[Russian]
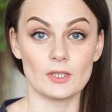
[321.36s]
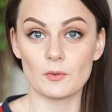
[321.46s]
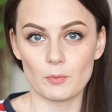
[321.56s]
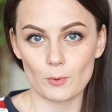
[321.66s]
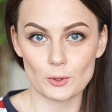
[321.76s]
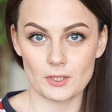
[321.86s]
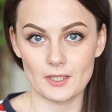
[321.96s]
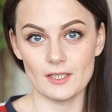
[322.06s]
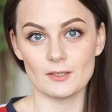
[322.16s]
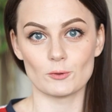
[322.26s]
их просто
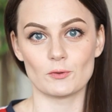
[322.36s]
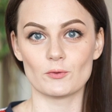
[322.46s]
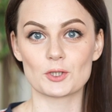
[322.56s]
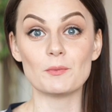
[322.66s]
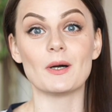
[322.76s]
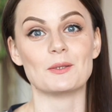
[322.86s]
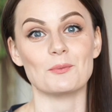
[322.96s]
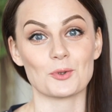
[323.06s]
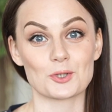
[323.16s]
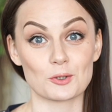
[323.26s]
реально вот выжимать
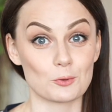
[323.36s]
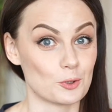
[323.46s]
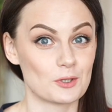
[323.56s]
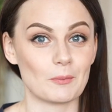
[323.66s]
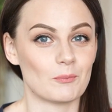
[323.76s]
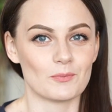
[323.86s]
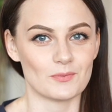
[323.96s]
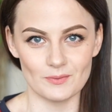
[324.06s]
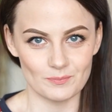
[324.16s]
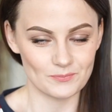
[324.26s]
можно. То есть
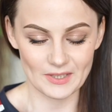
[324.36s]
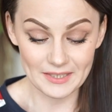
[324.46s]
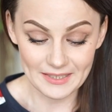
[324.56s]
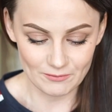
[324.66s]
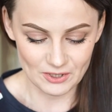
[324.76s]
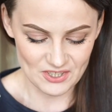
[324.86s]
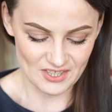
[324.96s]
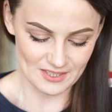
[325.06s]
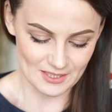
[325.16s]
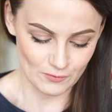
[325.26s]
там явно
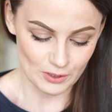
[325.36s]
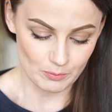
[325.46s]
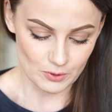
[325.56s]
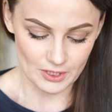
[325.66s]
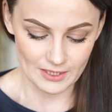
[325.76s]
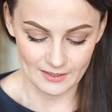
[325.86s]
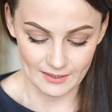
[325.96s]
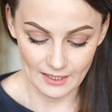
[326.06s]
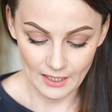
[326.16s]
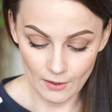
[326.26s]
средства не
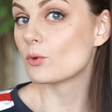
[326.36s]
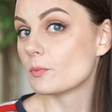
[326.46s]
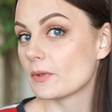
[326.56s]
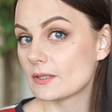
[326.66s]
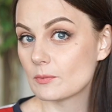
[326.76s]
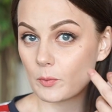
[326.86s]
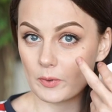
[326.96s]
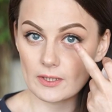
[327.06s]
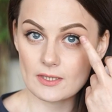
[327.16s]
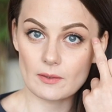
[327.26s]
пожалели. Вот, поэтому
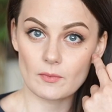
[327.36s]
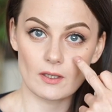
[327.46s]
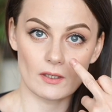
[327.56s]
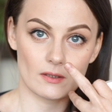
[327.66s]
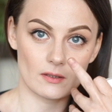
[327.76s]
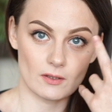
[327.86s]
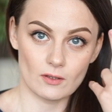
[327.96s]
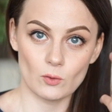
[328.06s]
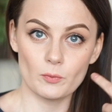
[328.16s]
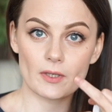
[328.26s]
перед тем, как
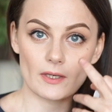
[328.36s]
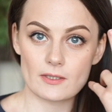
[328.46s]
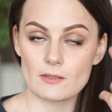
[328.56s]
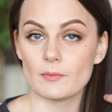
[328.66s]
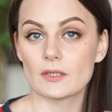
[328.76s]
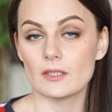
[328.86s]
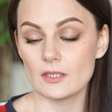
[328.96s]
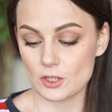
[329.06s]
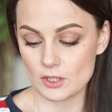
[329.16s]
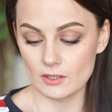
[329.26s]
э, убирать
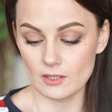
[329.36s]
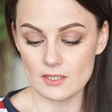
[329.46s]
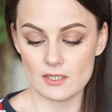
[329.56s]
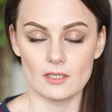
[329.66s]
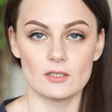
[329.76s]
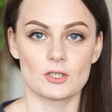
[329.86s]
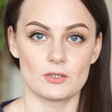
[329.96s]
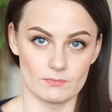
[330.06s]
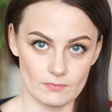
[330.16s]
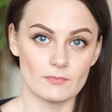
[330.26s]
макияж с глаз, я
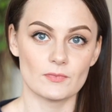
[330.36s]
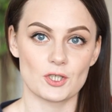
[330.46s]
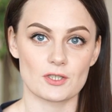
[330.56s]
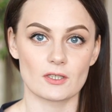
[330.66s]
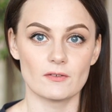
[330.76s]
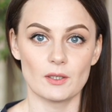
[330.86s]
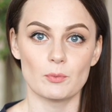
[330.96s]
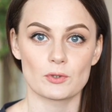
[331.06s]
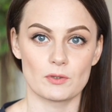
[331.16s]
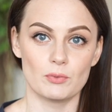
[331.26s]
даже, честно говоря,
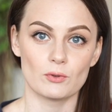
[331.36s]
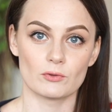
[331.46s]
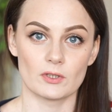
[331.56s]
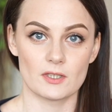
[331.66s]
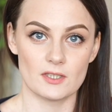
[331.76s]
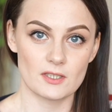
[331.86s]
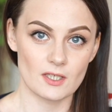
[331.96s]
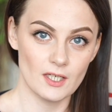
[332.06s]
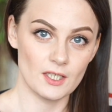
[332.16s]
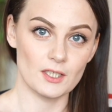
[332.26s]
просто беру вот этот
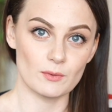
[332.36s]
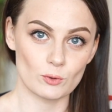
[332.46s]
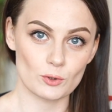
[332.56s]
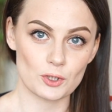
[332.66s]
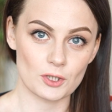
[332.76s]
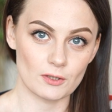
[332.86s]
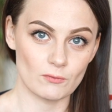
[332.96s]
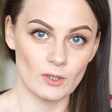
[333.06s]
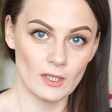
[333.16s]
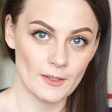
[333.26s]
диск и немножечко
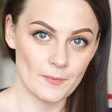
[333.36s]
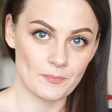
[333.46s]
его